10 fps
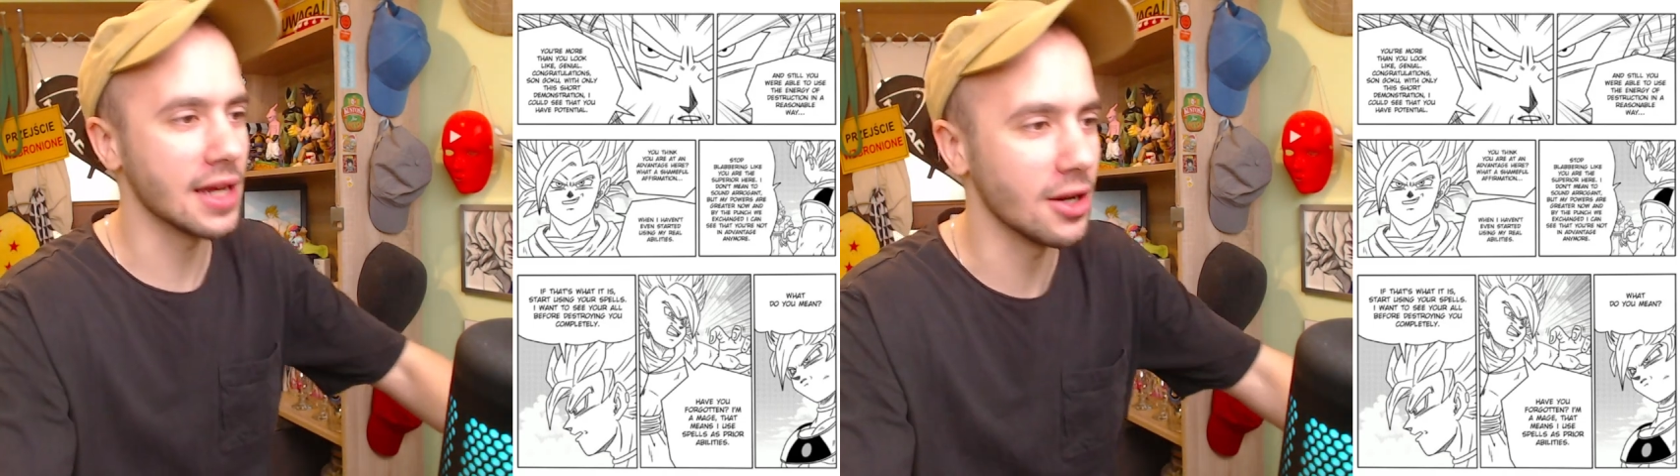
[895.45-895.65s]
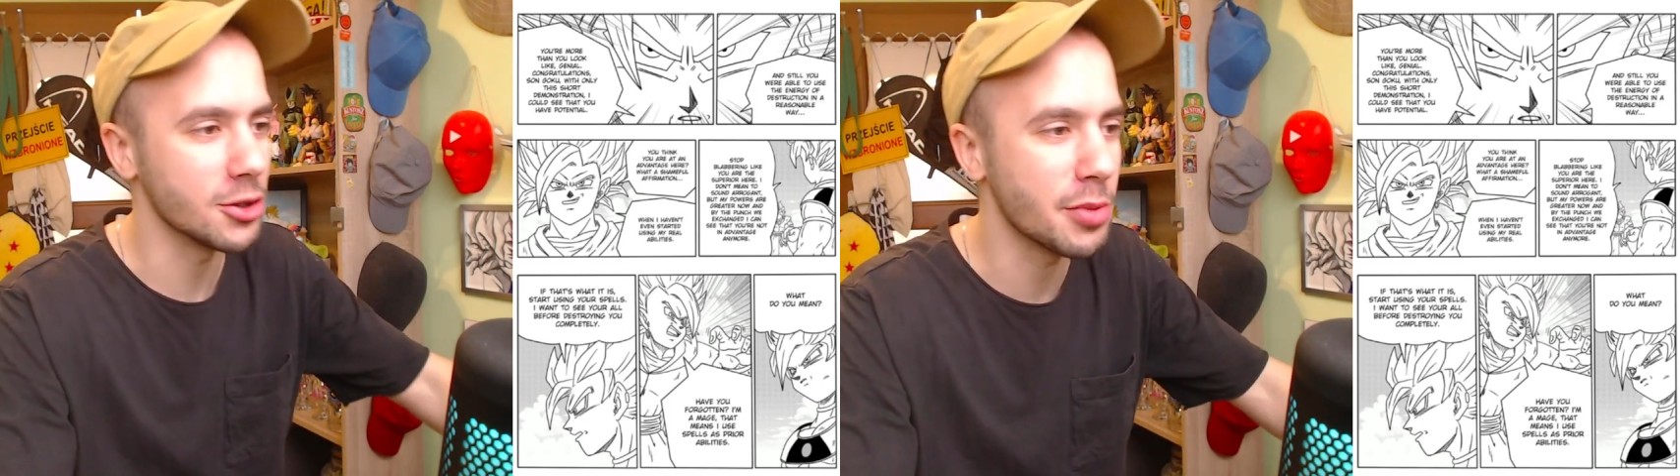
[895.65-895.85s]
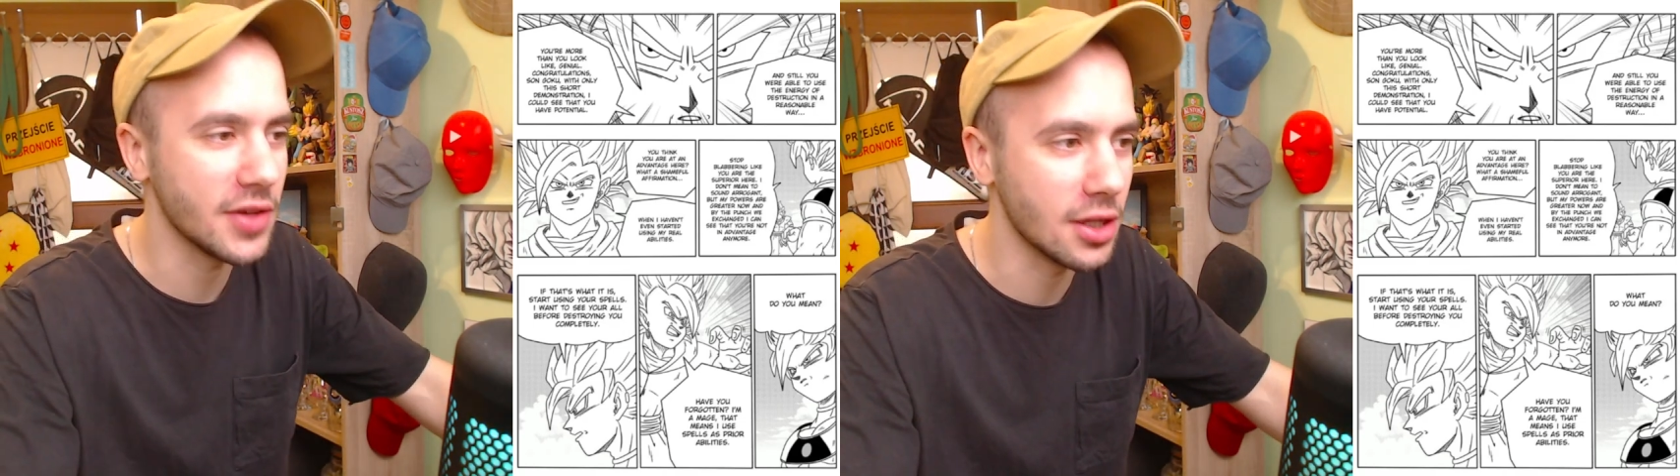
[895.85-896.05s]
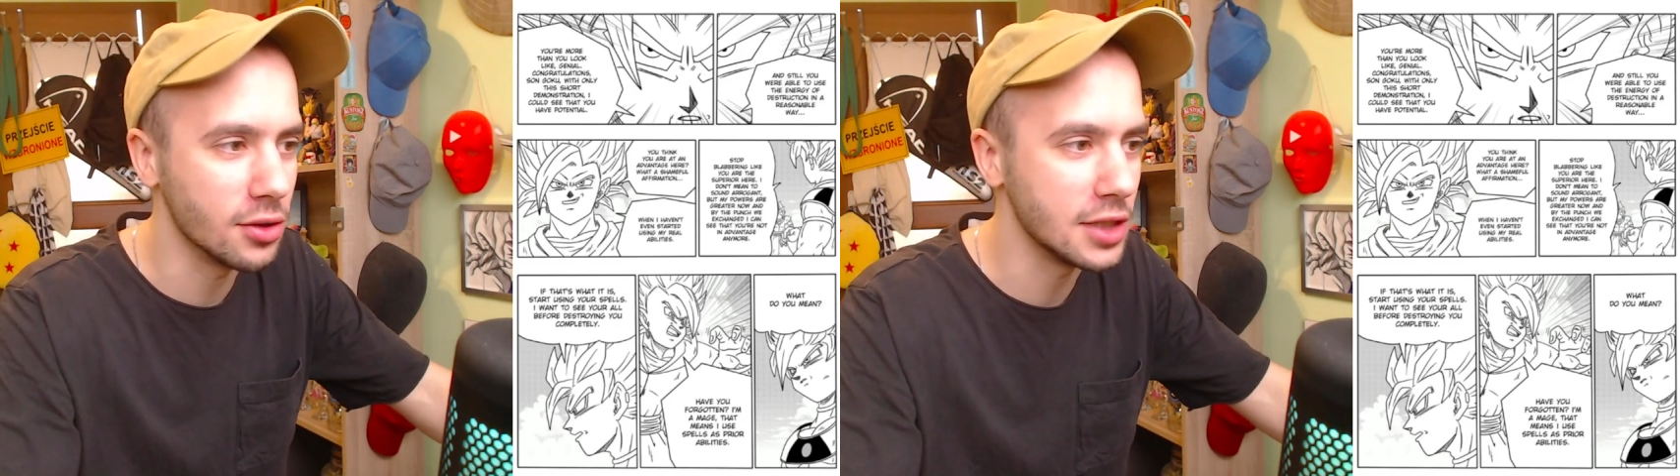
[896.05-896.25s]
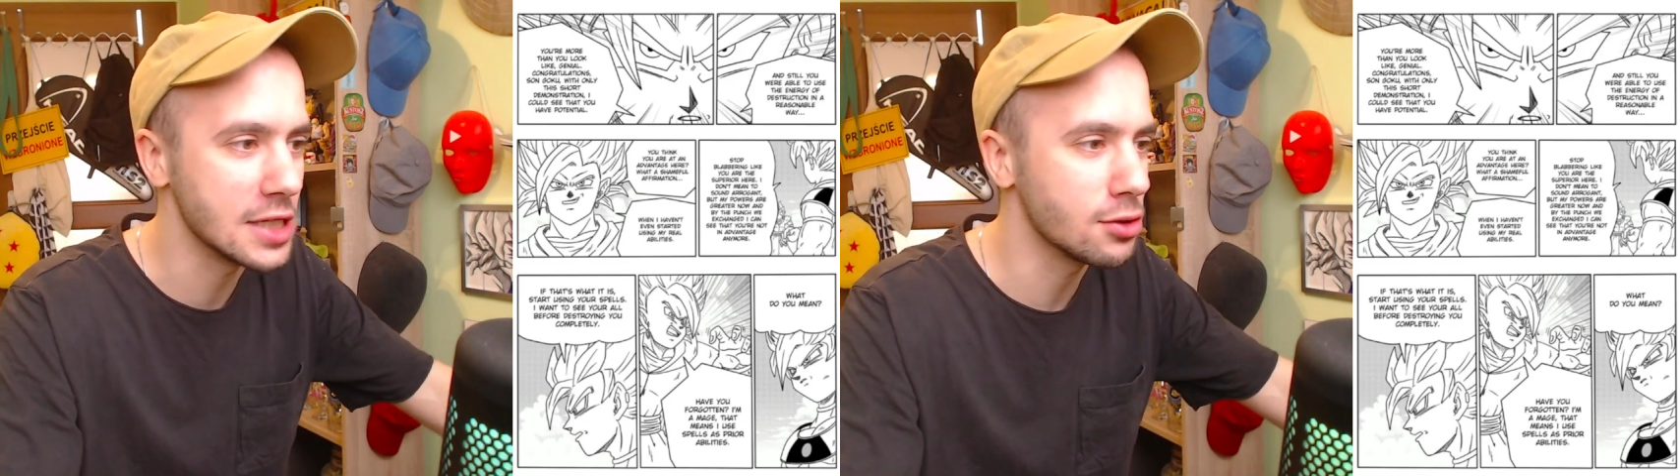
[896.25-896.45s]
Nagle odpowiada
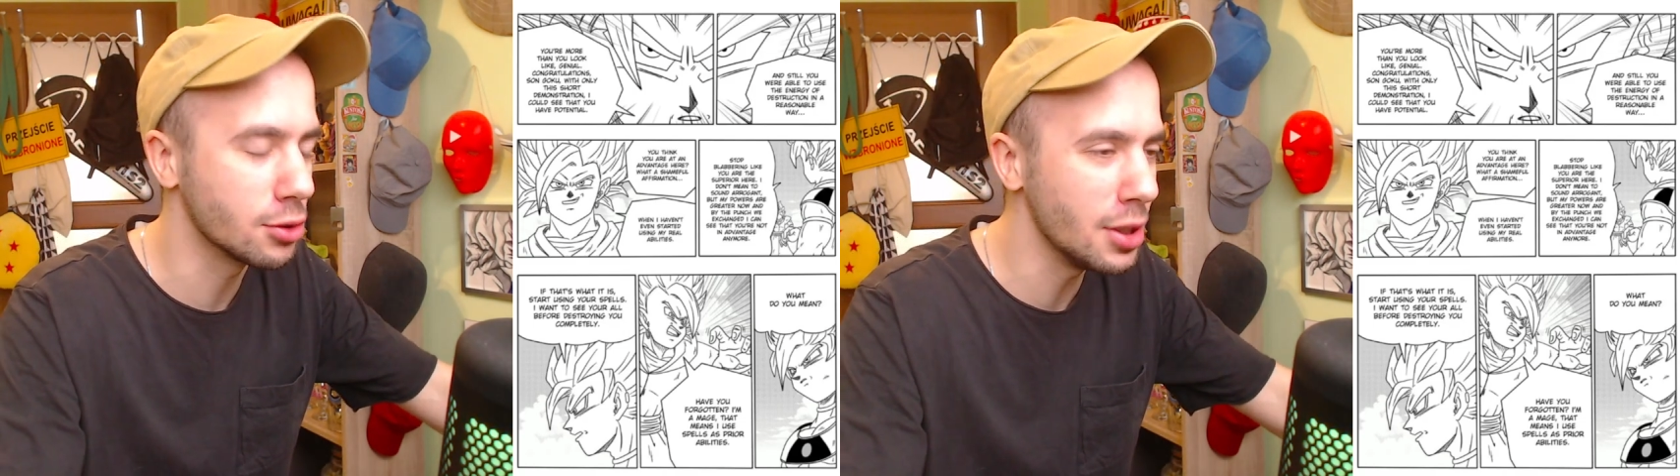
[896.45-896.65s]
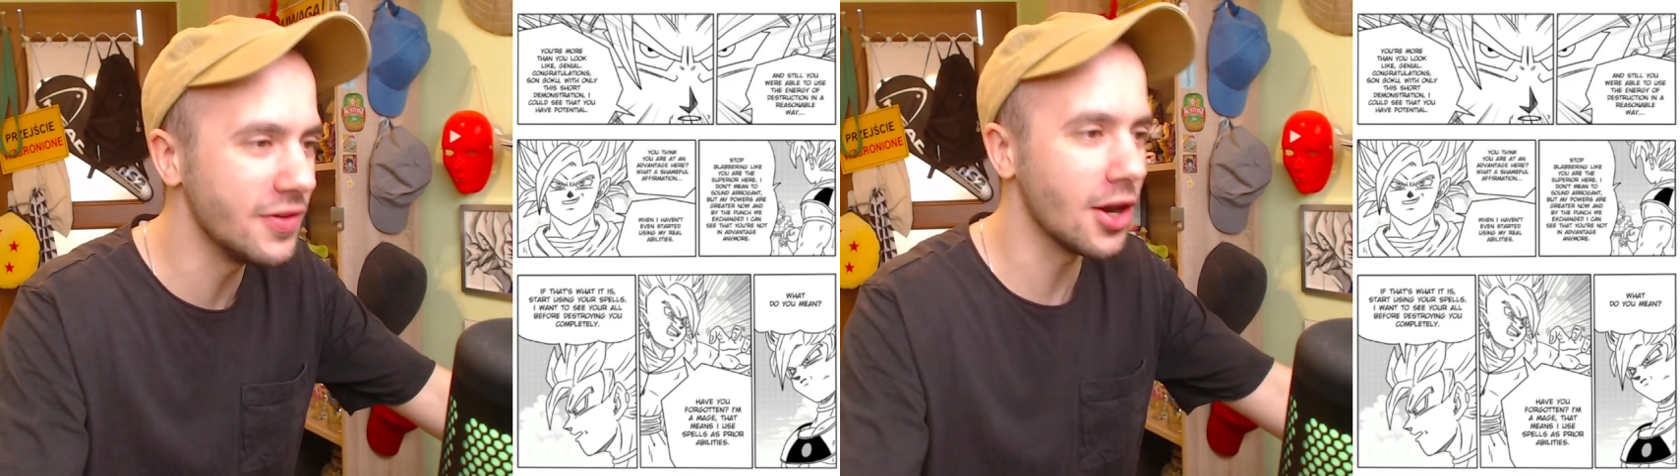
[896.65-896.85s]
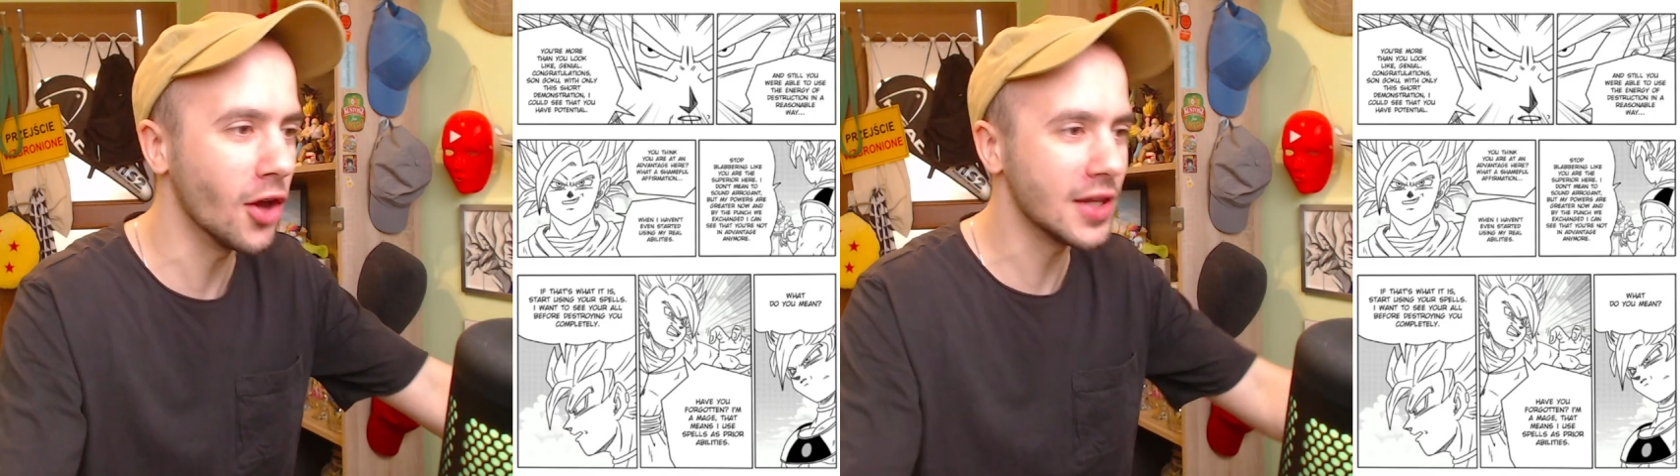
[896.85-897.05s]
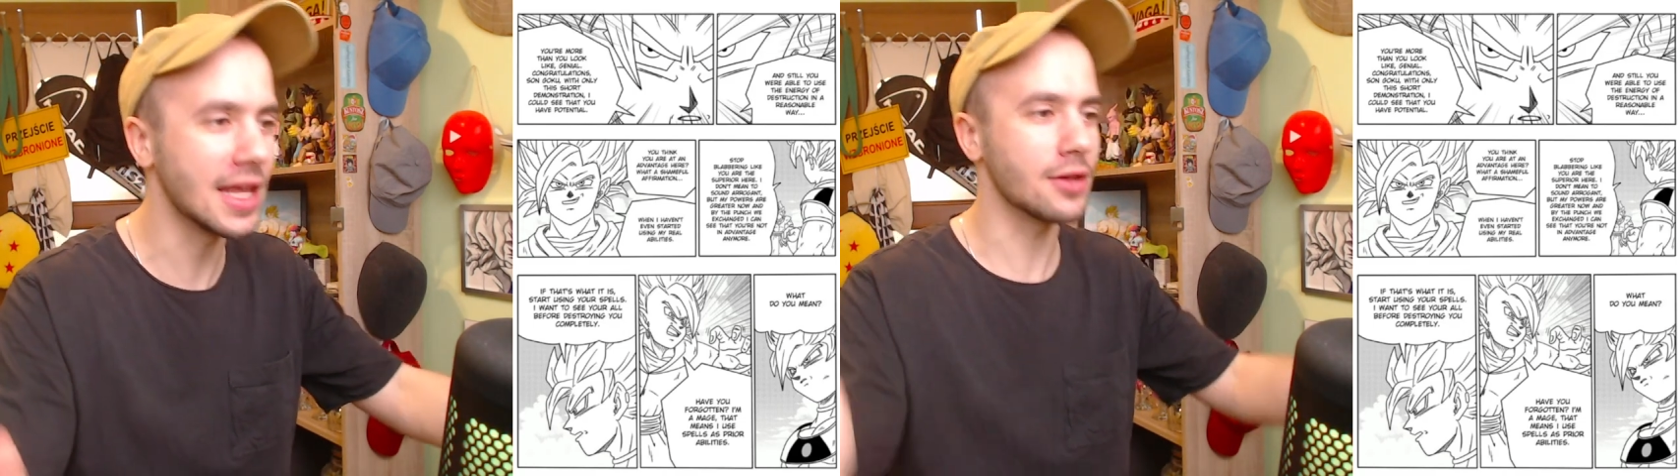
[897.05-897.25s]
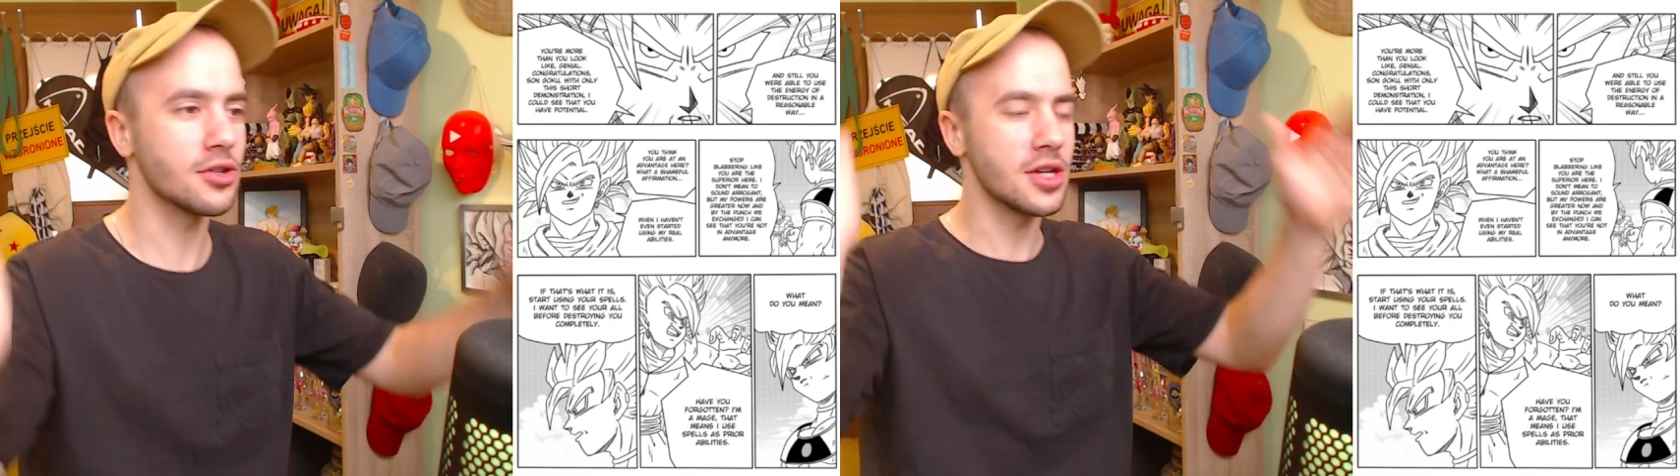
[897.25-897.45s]
Odisu, który wygląda na to,